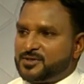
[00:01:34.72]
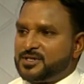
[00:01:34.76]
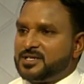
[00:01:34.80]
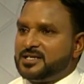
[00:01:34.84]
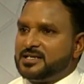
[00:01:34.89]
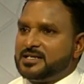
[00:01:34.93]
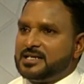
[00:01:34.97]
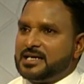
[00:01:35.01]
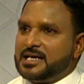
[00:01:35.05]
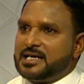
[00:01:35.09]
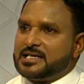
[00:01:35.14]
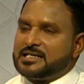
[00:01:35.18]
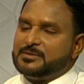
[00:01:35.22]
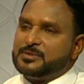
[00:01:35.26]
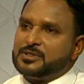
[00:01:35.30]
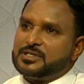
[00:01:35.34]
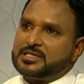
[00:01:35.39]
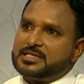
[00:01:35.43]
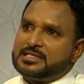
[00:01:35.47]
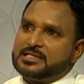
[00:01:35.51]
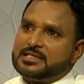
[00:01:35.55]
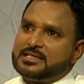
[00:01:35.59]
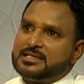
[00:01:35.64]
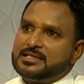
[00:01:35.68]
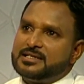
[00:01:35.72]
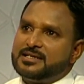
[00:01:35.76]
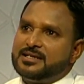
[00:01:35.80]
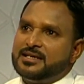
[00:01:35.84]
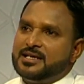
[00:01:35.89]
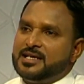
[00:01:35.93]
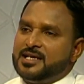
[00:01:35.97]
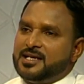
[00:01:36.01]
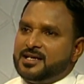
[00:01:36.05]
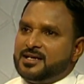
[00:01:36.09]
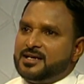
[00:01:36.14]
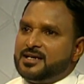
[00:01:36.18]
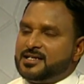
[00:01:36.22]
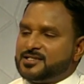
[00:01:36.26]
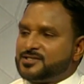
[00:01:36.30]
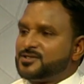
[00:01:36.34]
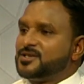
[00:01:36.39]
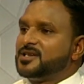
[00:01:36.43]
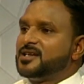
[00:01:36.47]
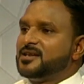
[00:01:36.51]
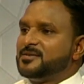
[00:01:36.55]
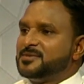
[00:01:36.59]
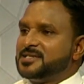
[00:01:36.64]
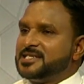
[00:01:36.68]
ஒரு அறிமுகத்தை
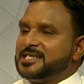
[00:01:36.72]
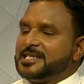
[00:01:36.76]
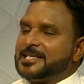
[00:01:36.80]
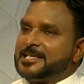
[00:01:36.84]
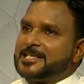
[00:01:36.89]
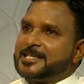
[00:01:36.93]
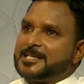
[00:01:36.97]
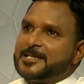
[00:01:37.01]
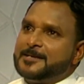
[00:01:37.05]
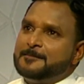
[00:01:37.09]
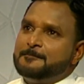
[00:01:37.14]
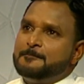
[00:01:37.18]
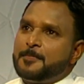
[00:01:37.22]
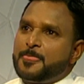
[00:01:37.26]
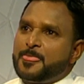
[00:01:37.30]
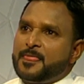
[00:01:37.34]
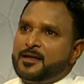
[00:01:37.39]
சொல்லலாம் நினைக்கிறேன்